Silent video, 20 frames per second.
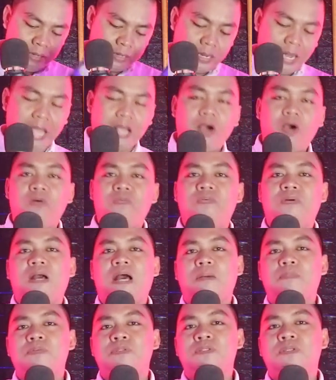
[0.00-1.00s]
Kenaik of
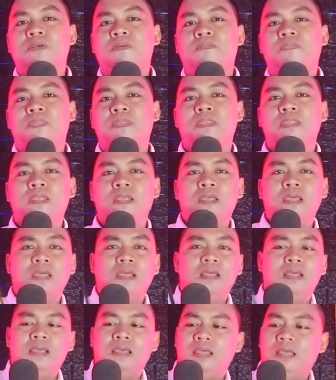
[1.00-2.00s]
Cups.
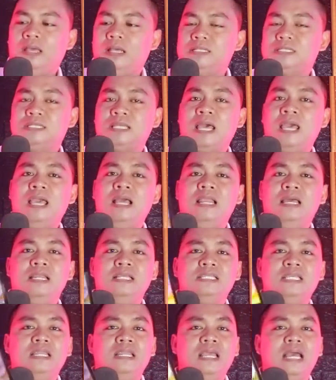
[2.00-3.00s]
Ya, saya lihat
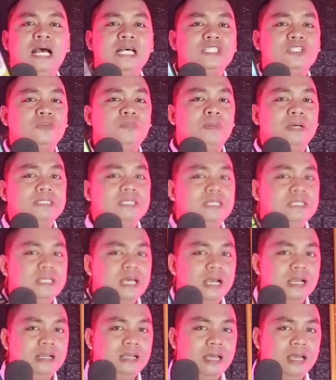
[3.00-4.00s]
di sini Azov masih
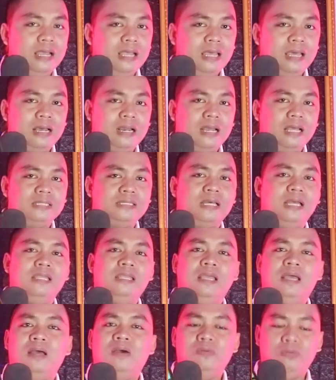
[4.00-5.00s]
jaga ya
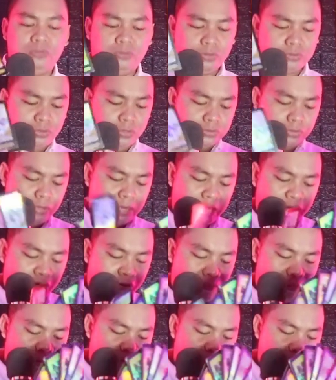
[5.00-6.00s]
rasanya untuk sosok
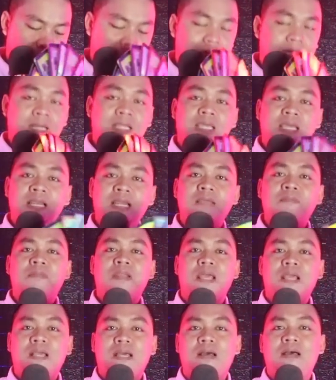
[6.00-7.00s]
Eko mereka dan kini
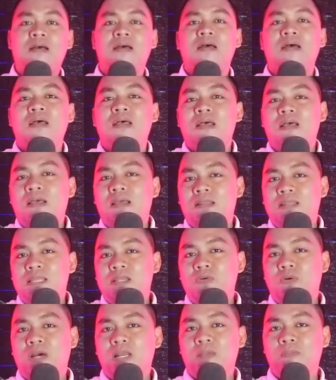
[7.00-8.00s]
mereka
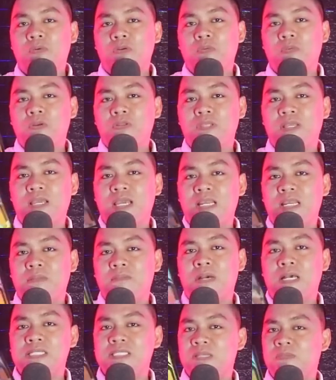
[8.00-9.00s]
di 2023 ini
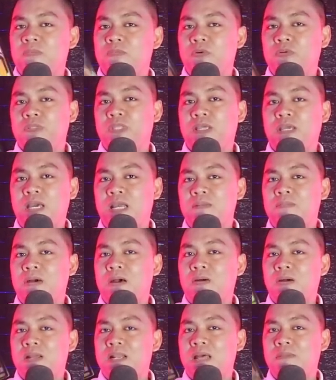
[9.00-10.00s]
masih membuktikan
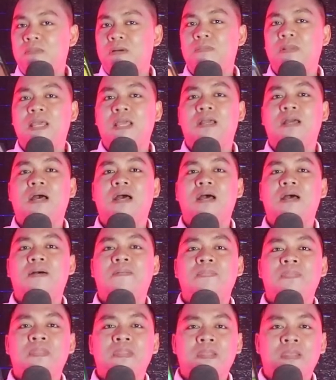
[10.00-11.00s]
bahwa nama
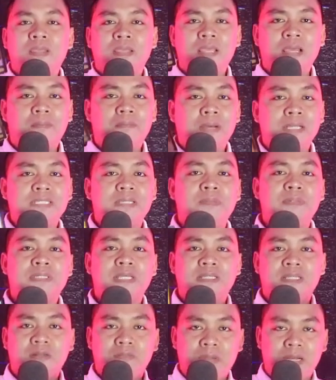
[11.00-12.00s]
mereka yang masih
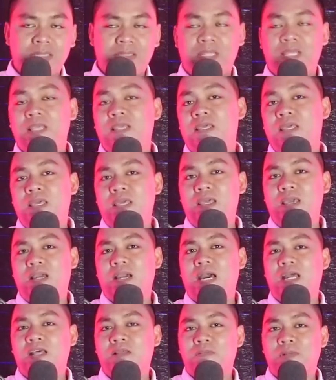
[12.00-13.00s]
bisa terbang tinggi,
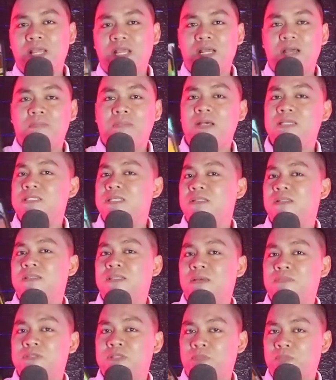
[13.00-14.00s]
karir mereka masih
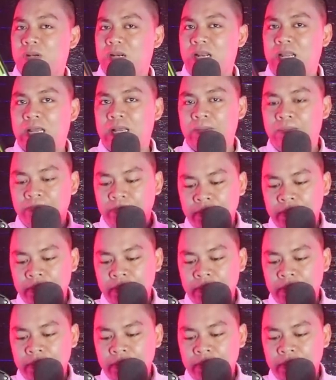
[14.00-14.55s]
tetap cemerlang.